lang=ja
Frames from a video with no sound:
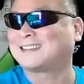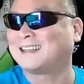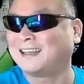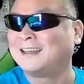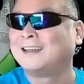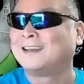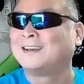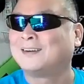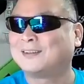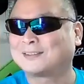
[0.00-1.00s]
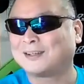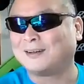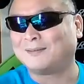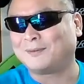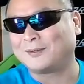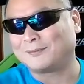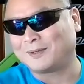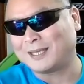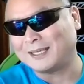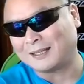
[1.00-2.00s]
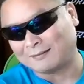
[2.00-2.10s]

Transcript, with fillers: つってね本当もうもう元気